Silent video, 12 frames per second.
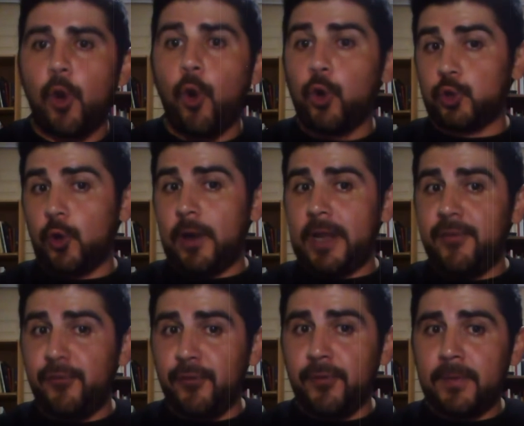Otro
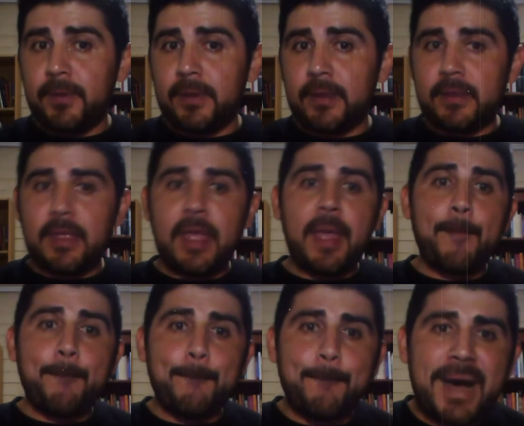Aleph,
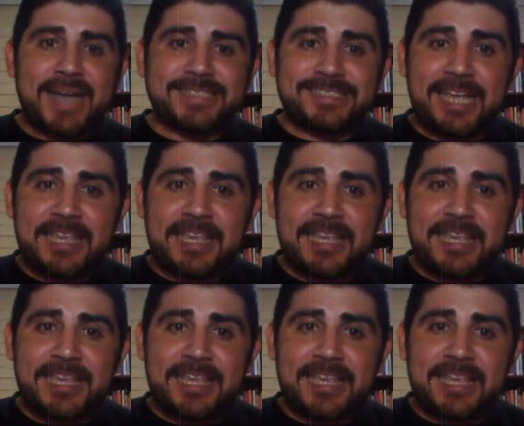más